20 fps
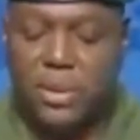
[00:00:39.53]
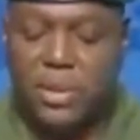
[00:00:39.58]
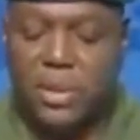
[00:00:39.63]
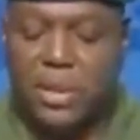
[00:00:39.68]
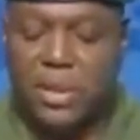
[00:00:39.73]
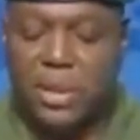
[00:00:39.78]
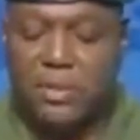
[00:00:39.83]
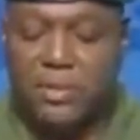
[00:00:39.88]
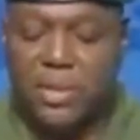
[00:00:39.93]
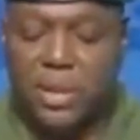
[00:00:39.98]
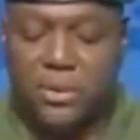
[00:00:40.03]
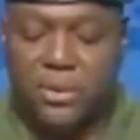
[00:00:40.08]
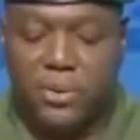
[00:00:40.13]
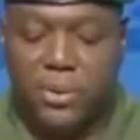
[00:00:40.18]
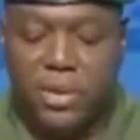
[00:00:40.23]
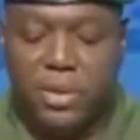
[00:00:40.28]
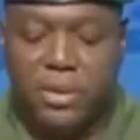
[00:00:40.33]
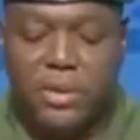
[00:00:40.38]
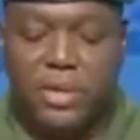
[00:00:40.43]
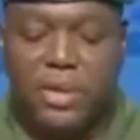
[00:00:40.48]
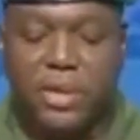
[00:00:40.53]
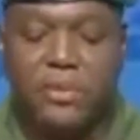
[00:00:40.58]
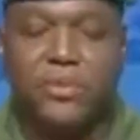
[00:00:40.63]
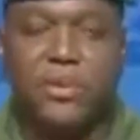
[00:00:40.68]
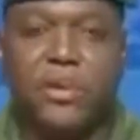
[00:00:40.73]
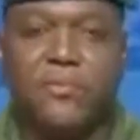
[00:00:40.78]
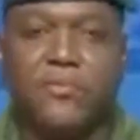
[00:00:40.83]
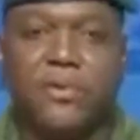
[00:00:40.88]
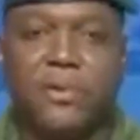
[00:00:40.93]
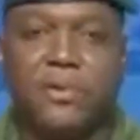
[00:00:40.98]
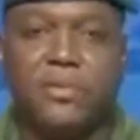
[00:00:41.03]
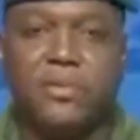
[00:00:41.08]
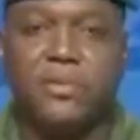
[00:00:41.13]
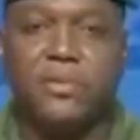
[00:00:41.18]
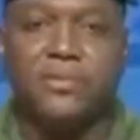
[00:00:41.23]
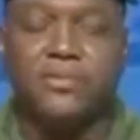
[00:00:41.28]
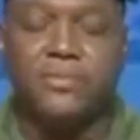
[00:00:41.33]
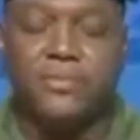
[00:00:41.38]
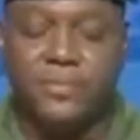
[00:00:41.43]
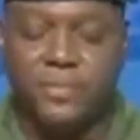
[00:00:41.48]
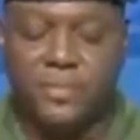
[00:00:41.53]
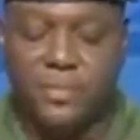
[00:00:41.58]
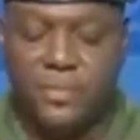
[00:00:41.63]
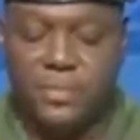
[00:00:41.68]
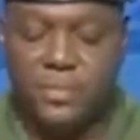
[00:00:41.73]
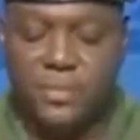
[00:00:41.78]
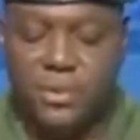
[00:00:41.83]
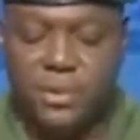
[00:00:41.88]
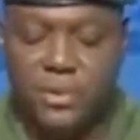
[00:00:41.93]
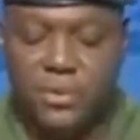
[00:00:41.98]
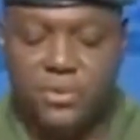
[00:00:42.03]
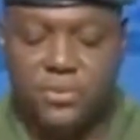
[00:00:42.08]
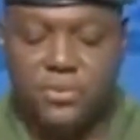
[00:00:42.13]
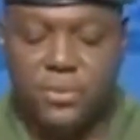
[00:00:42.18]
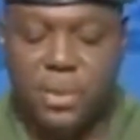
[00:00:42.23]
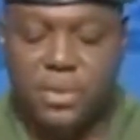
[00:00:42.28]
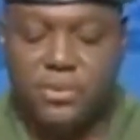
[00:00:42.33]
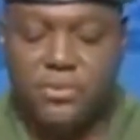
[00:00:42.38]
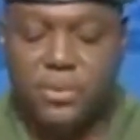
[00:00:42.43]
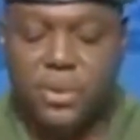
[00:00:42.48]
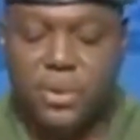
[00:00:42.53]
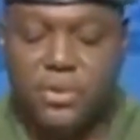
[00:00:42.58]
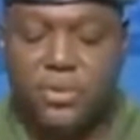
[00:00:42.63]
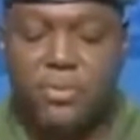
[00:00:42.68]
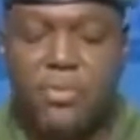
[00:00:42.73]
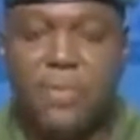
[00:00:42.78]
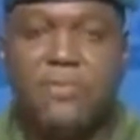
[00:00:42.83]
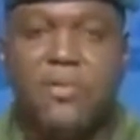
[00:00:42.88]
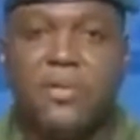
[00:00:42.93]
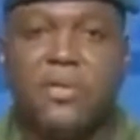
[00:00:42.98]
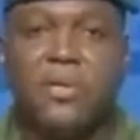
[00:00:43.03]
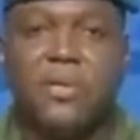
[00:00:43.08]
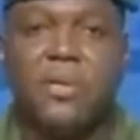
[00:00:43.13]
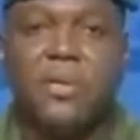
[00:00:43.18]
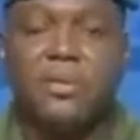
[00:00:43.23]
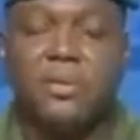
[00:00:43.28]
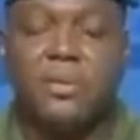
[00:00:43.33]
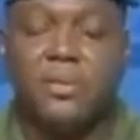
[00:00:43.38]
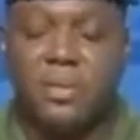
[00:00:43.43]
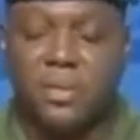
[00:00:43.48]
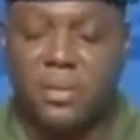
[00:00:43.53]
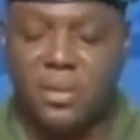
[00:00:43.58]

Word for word: également unilatérales de la France le 3 juin 2021